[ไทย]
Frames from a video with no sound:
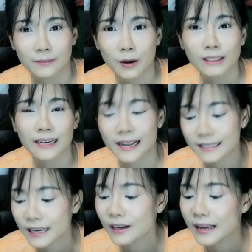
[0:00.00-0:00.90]
นเพราะฉะนั้นแอง
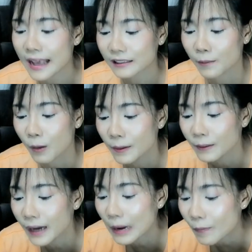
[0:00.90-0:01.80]
จี้ก็เลยอยากจะบอก
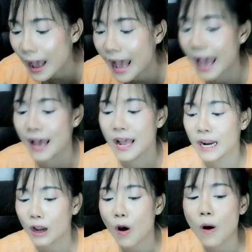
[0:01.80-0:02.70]
เพื่อนๆว่า
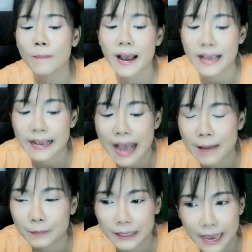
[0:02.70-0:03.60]
ลองพยายา
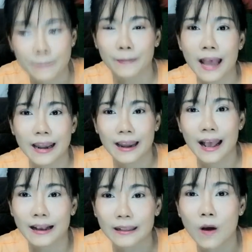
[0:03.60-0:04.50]
มเก็บกันนะ
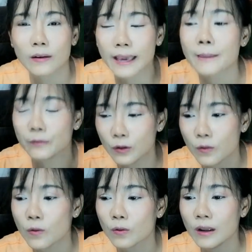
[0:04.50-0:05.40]
คะลองเก็บดู
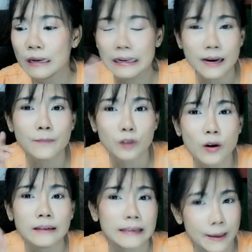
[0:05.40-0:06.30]
เริ่ม
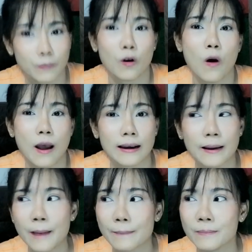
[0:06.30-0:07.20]
ต้นเก็บก่อนแล้
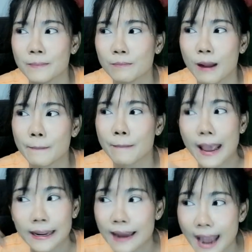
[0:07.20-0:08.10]
วแบบมันไป
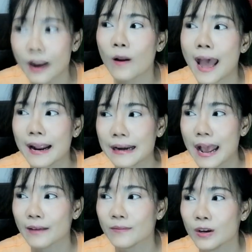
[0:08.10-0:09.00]
ได้เท่าไหร่
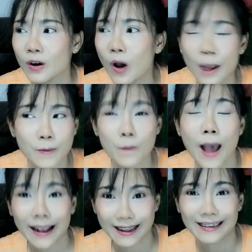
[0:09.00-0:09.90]
เนี่ยค่อยไป
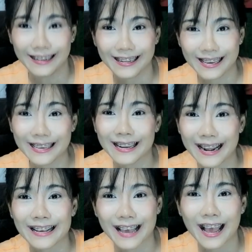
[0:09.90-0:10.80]
ว่ากันอีกทีอะไร
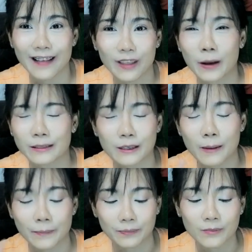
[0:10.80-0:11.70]
อย่างเงี้ยค่ะแต่แองจี้
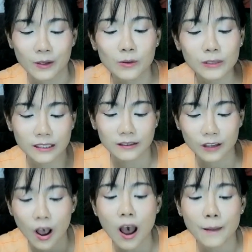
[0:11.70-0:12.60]
แบบรู้สึก
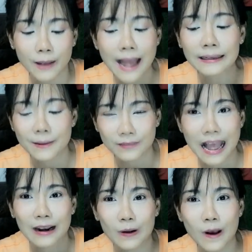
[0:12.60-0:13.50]
ชอบการเก็บ
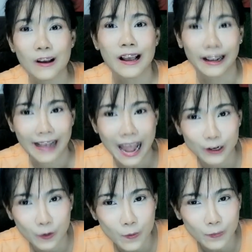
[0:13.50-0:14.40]
ตังค์แล้วก็การ
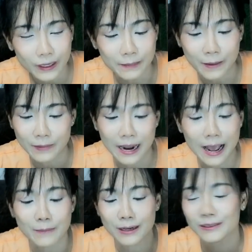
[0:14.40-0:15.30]
ทุบเงินแบบเนี้ย
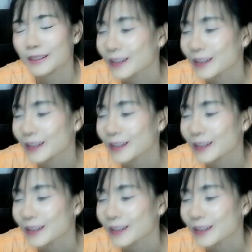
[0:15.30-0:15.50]
นะคะมัน